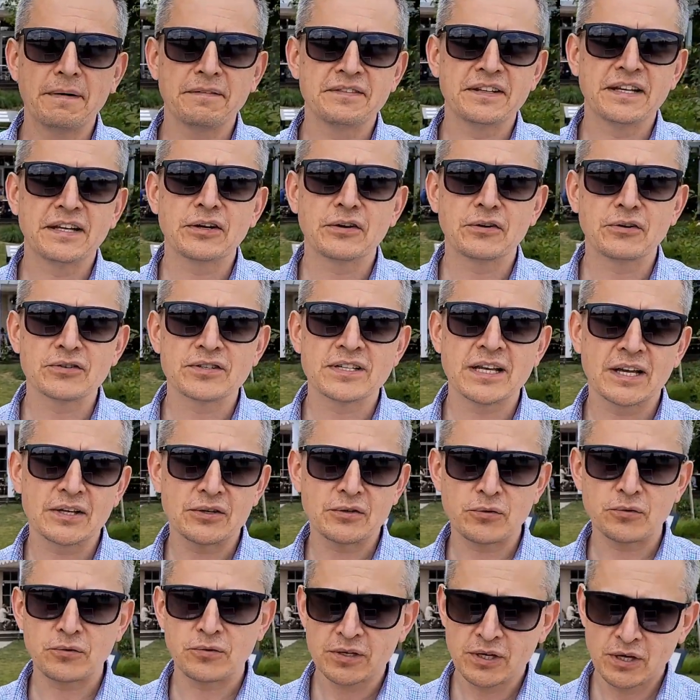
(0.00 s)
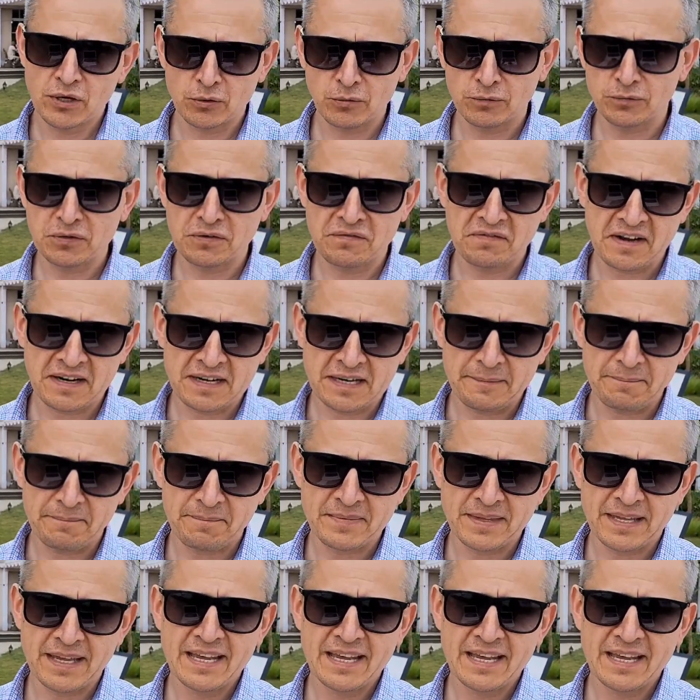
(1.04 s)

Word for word: pewnego rodzaju równowaga.